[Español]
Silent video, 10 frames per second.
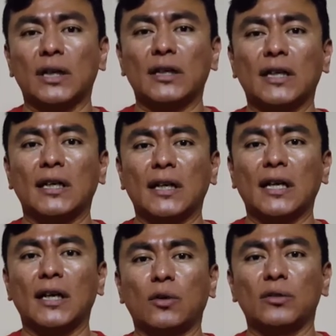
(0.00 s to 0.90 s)
en
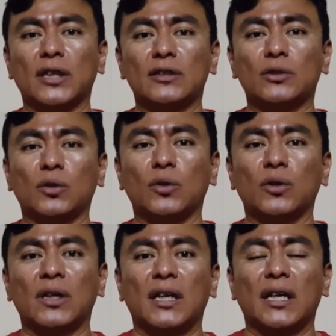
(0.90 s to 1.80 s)
el,
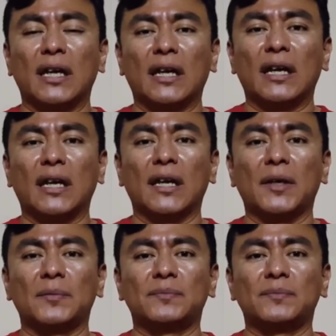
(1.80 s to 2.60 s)
contexto eh,